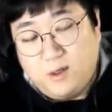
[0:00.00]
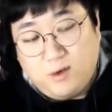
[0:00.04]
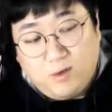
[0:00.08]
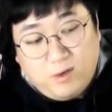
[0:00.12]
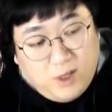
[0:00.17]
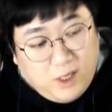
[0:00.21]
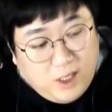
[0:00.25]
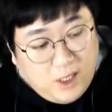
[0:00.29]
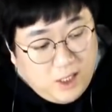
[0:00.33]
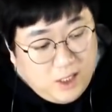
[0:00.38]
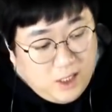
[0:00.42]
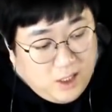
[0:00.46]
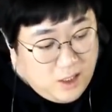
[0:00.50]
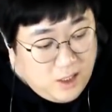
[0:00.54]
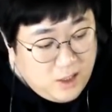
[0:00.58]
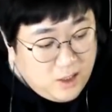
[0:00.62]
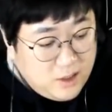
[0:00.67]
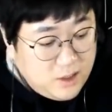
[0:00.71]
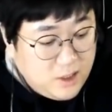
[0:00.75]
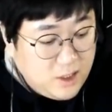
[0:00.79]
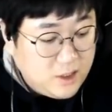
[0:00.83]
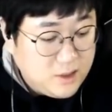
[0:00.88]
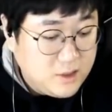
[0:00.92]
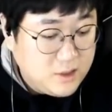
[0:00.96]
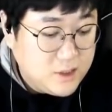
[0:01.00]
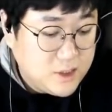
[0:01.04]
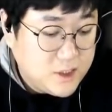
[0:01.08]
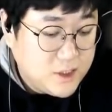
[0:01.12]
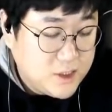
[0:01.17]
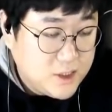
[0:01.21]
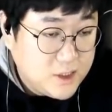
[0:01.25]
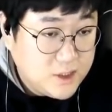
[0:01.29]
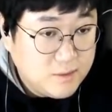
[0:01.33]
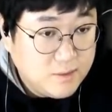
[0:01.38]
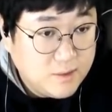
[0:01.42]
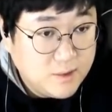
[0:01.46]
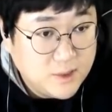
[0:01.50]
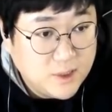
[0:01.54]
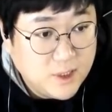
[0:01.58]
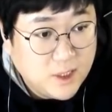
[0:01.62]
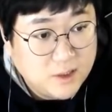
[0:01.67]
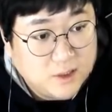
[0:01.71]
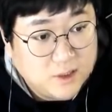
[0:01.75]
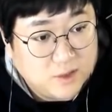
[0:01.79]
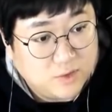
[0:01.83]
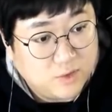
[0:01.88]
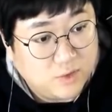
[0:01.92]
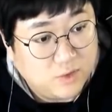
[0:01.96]
와 얘들 씨
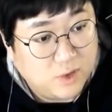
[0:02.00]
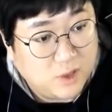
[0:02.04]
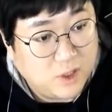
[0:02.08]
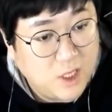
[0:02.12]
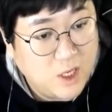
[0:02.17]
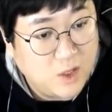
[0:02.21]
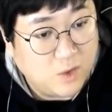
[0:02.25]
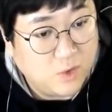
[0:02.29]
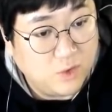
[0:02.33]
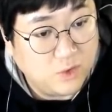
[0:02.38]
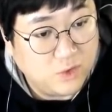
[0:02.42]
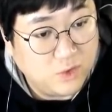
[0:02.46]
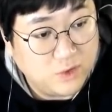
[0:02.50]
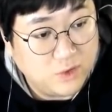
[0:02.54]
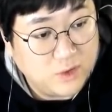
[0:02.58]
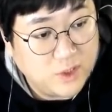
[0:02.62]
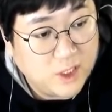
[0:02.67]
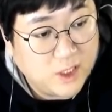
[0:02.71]
상태 존나 개꼴통